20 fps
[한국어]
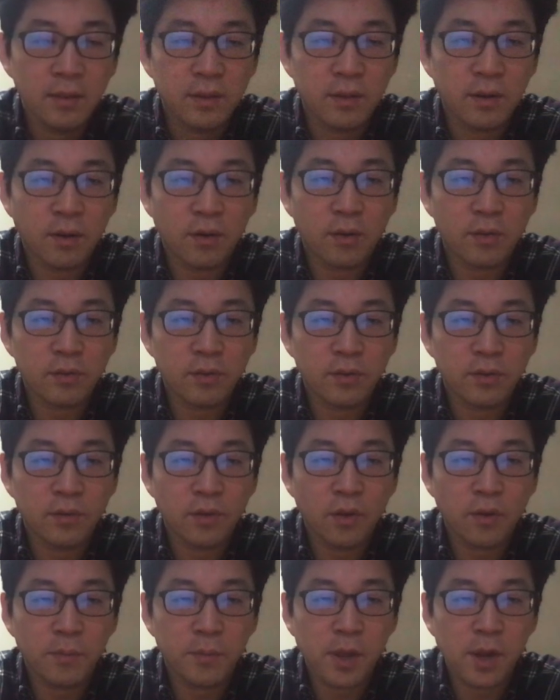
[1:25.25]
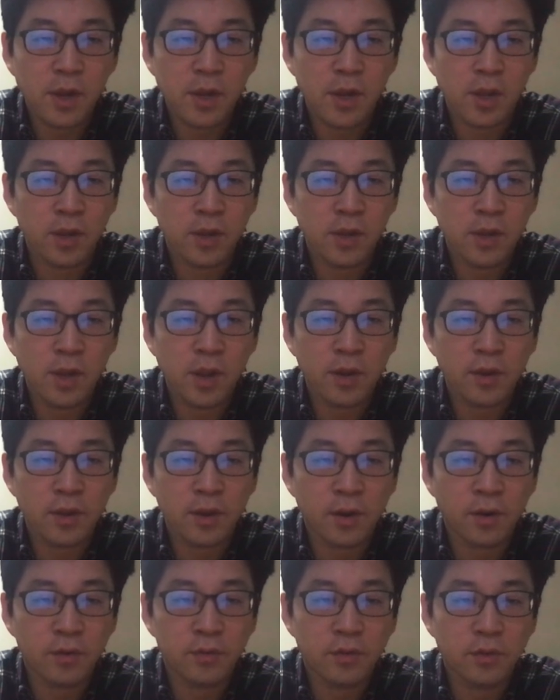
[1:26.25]
이런 것을 성별, 연령
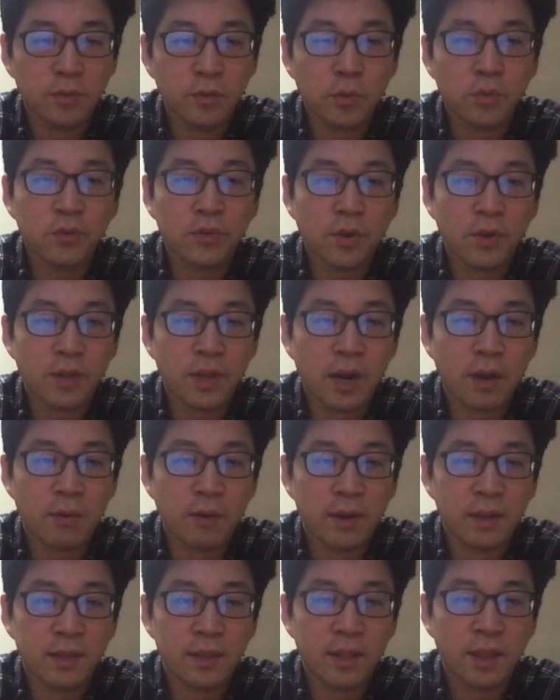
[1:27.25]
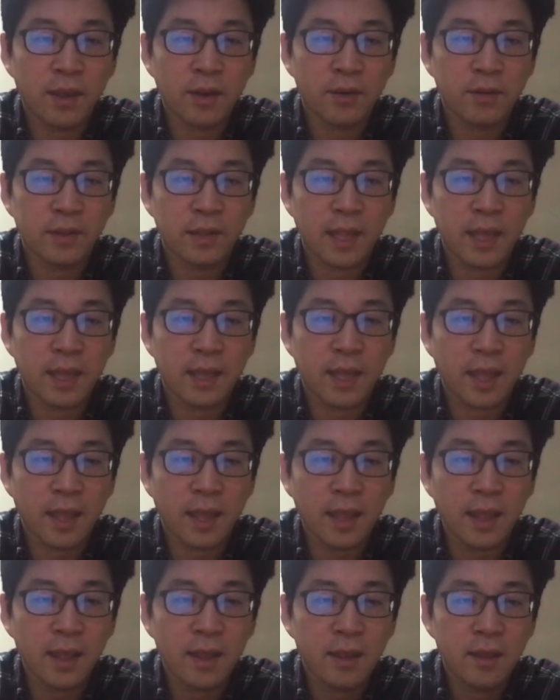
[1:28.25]
이런 것을 속성이라고 하는데요,
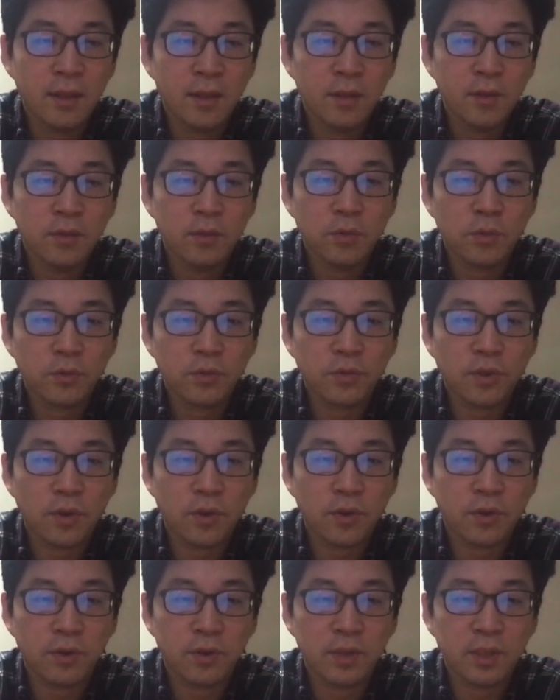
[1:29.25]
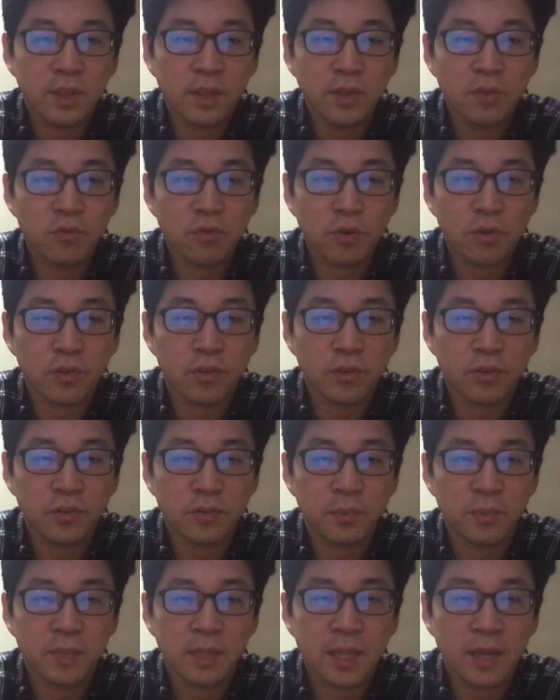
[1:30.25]
4개의 속성이 주어져
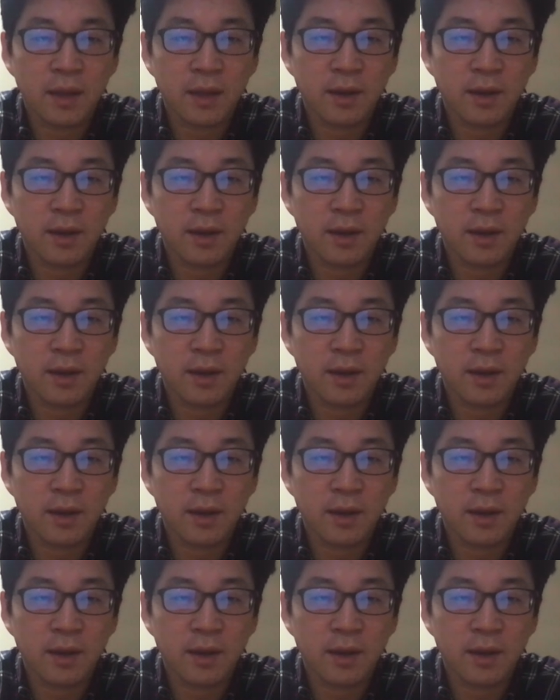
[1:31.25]
있습니다.